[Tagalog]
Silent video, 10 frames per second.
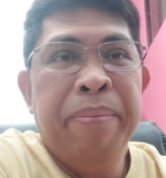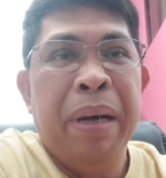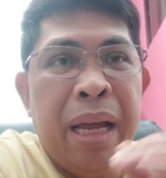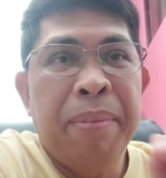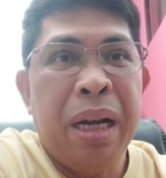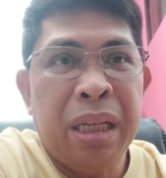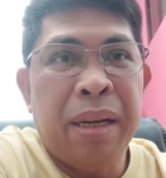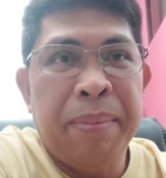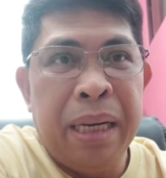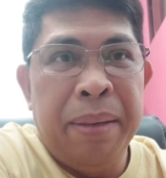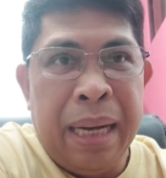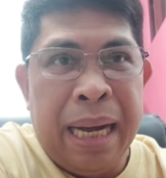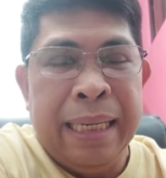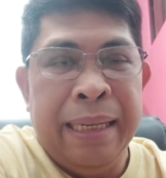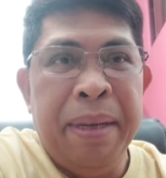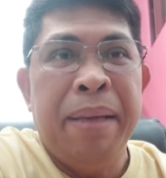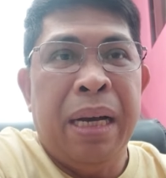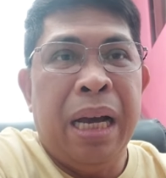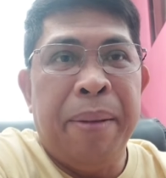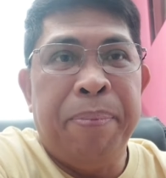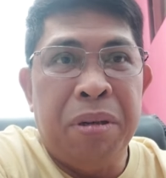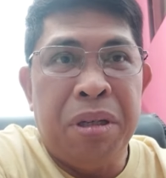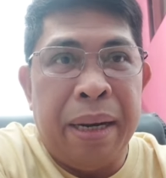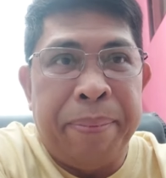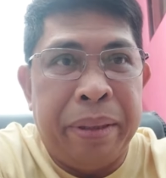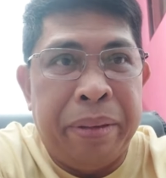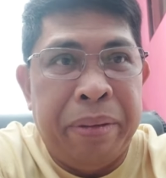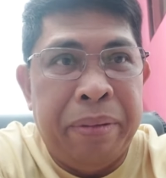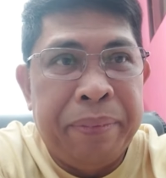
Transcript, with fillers: Malamang sa malamang, may mga reports na po